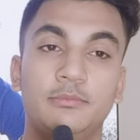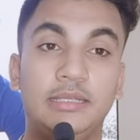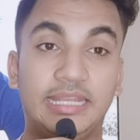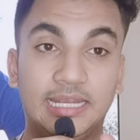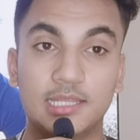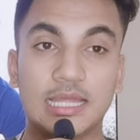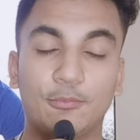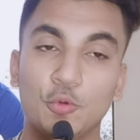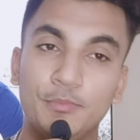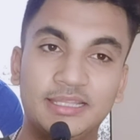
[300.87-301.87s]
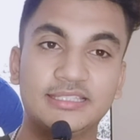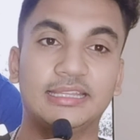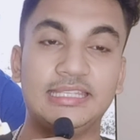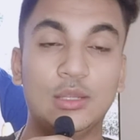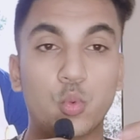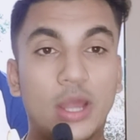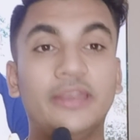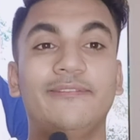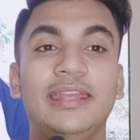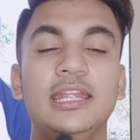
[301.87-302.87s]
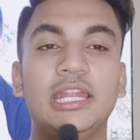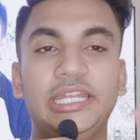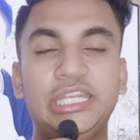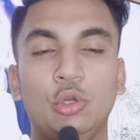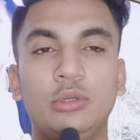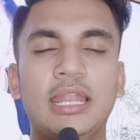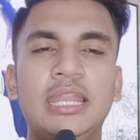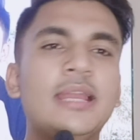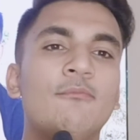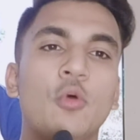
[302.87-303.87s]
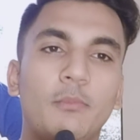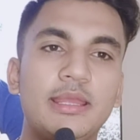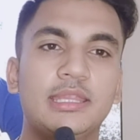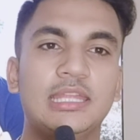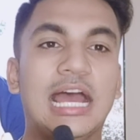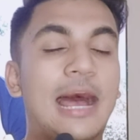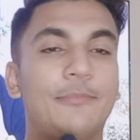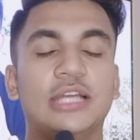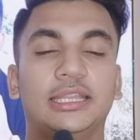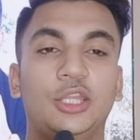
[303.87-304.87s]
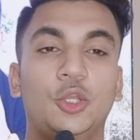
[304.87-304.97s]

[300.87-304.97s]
में टिकट्स आपको मिल जाती हैं वन वे न्यू डेली या मुंबई से आप जाते